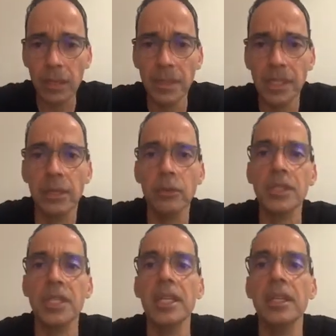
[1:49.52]
mais c'est
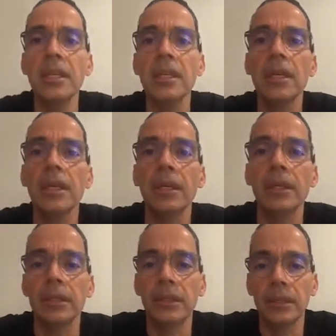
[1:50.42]
aussi
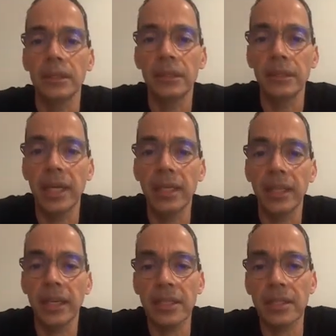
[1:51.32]
euh,
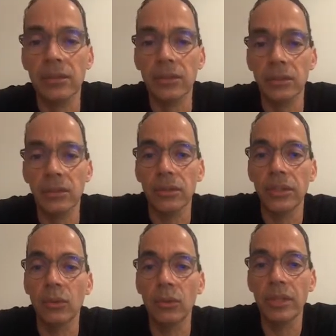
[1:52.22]
intéressant
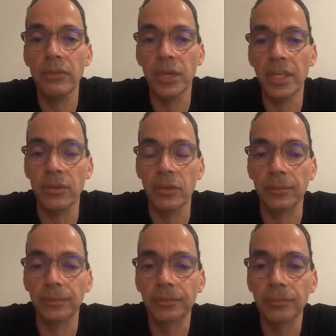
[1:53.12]
d'écouter vos
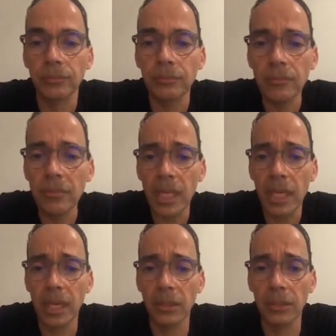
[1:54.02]
questions.
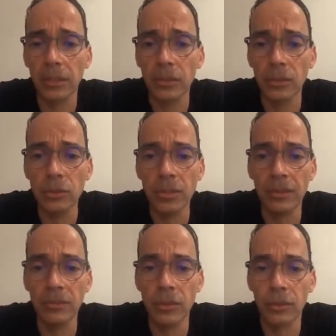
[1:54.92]
Alors, juste
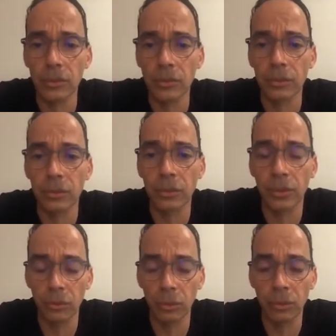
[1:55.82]
avant que,
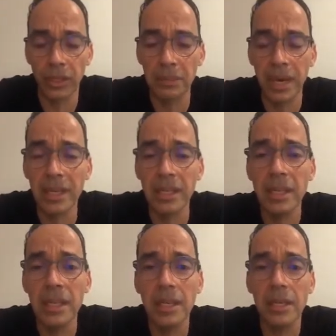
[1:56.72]
l'on démarre,
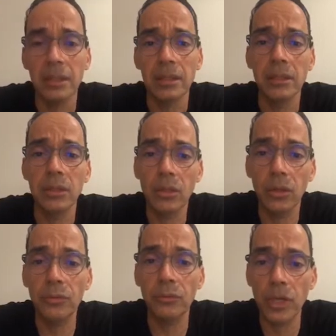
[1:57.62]

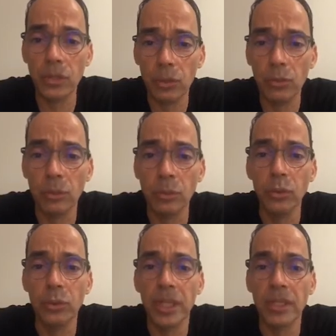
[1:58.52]
encore une fois, je reçois
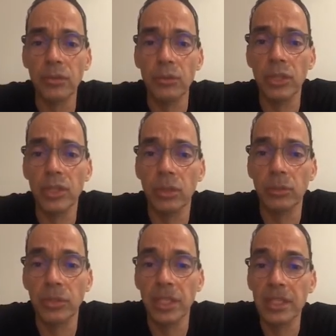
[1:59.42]
beaucoup de questions. Les gens
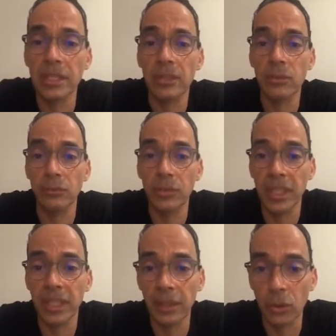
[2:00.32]
me disent, est-ce que vous
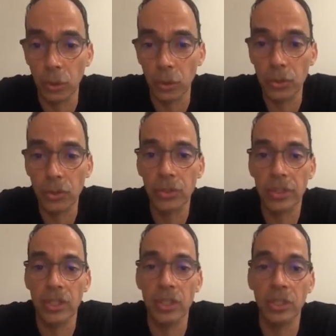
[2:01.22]
êtes un coach
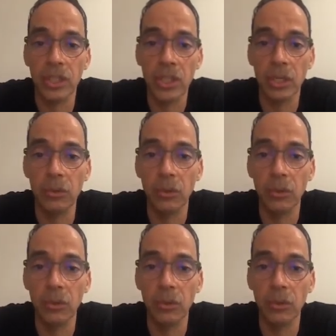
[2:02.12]
J'ai déjà eu